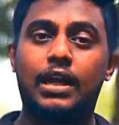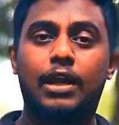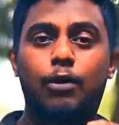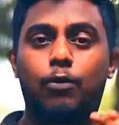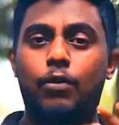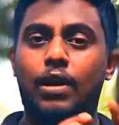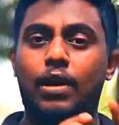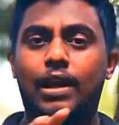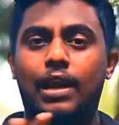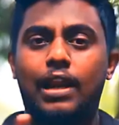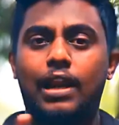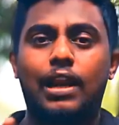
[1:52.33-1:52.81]

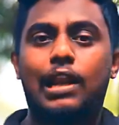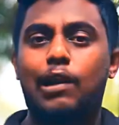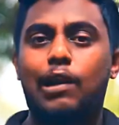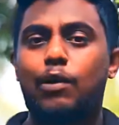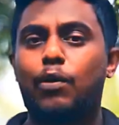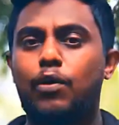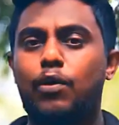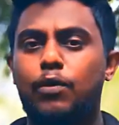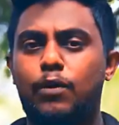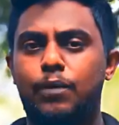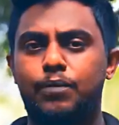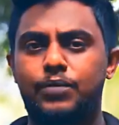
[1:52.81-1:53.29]
உலகில்
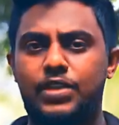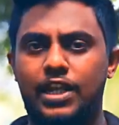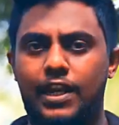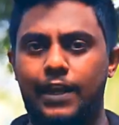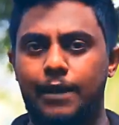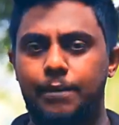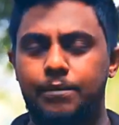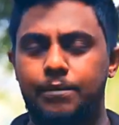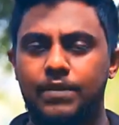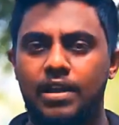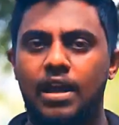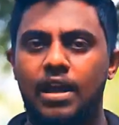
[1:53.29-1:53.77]
எல்லோருக்கும்
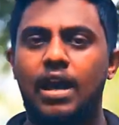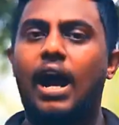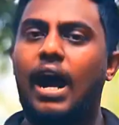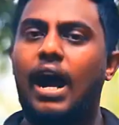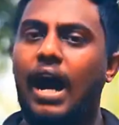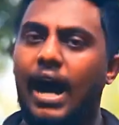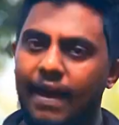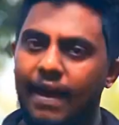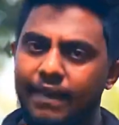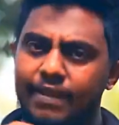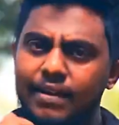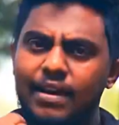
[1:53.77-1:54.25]
தெரியும்
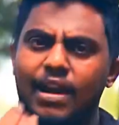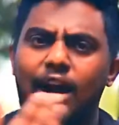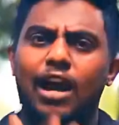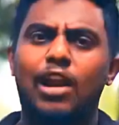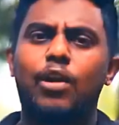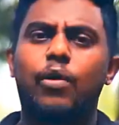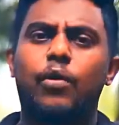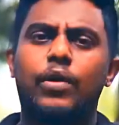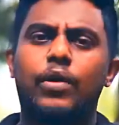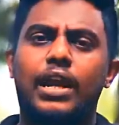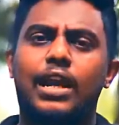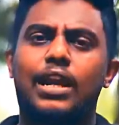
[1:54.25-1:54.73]

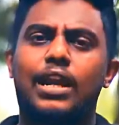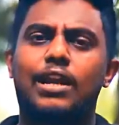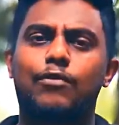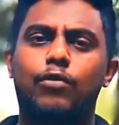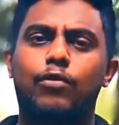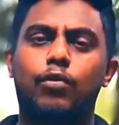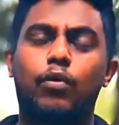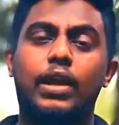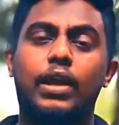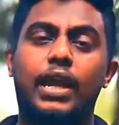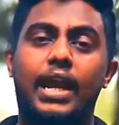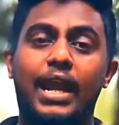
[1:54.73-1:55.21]
அதனாலோ என்னவோ
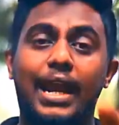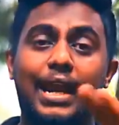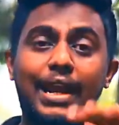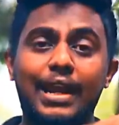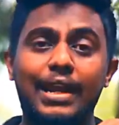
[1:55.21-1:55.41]
ஏனைய